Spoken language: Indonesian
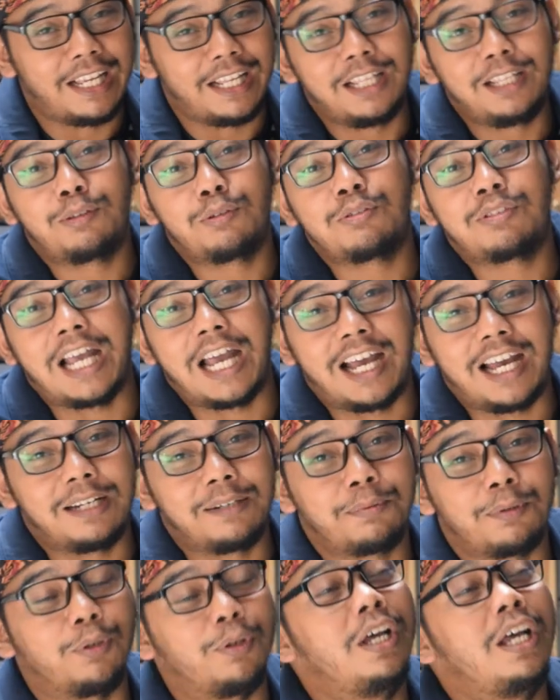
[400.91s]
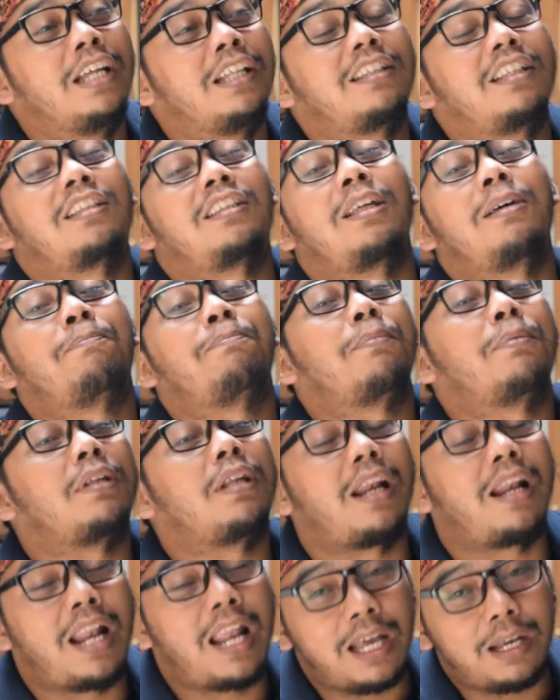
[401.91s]
itu jangan bro tetap
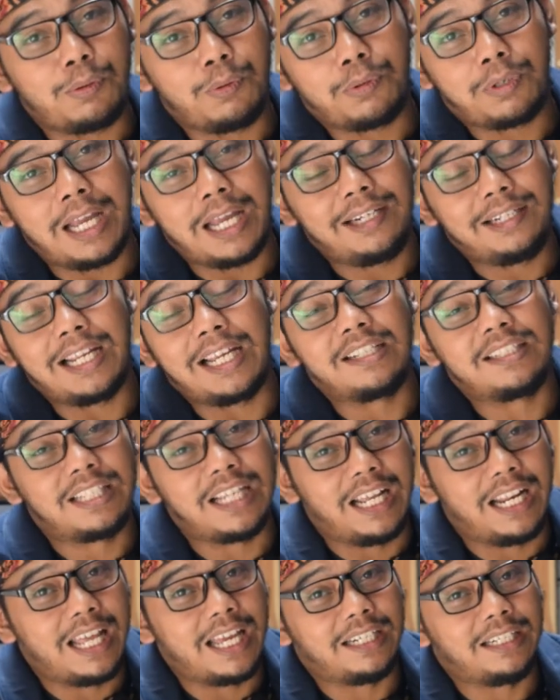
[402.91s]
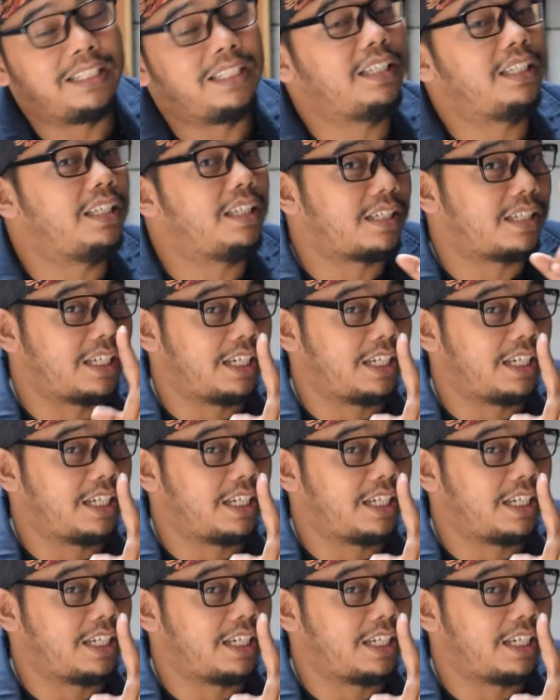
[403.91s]
lakukan dan jalani